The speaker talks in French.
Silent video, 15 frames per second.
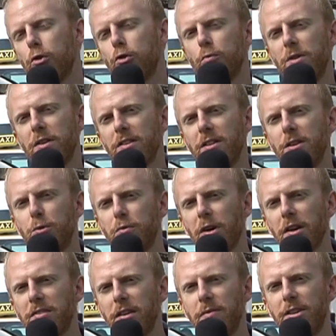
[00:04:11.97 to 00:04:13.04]
Je vous laisserai
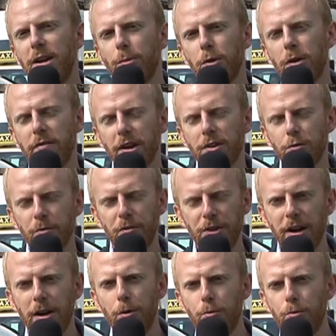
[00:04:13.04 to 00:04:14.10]
découvrir ça évidemment dans la version
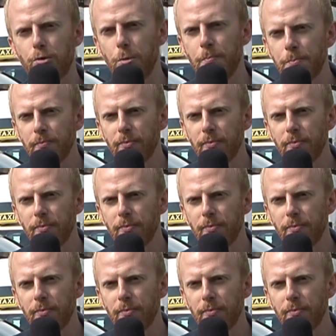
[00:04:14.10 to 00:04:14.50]
finale du jeu.